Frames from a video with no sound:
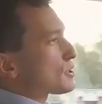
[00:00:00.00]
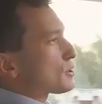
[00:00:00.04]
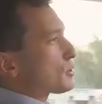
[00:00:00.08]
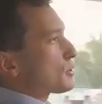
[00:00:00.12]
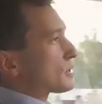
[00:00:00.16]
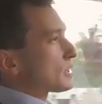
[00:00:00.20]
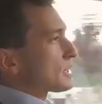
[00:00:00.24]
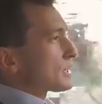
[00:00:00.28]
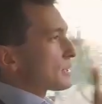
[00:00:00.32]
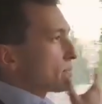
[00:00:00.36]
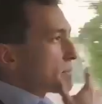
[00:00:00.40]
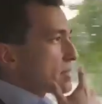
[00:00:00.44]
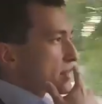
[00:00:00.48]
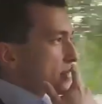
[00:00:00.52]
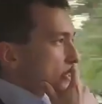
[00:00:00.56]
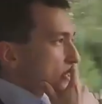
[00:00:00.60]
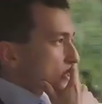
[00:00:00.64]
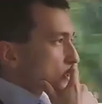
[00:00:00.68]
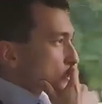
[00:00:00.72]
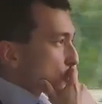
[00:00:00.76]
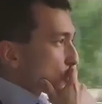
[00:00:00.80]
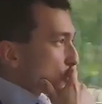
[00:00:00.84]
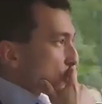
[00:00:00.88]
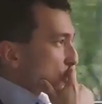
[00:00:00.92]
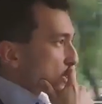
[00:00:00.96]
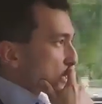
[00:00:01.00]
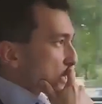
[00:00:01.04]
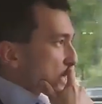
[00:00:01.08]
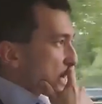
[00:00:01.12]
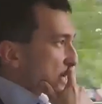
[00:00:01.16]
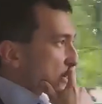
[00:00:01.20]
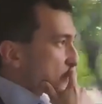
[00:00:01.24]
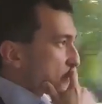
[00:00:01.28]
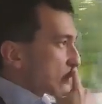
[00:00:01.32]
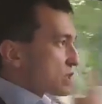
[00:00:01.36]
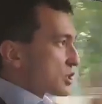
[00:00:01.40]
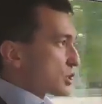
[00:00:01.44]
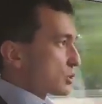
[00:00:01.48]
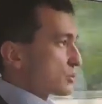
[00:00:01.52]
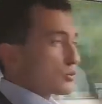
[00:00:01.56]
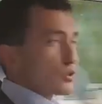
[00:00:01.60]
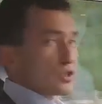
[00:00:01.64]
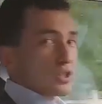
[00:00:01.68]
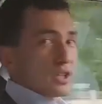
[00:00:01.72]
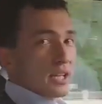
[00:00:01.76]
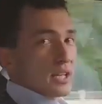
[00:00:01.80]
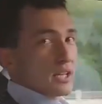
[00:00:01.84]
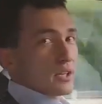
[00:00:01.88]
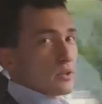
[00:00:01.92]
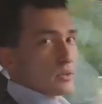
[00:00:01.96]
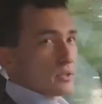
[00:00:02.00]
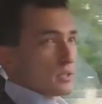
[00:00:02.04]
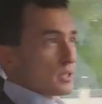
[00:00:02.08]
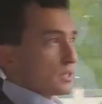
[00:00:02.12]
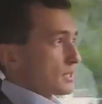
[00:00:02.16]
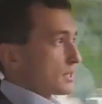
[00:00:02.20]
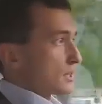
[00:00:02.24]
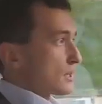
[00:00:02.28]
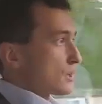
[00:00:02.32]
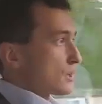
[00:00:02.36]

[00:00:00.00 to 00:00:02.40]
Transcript: стоит отметить то, как машину шарахаются на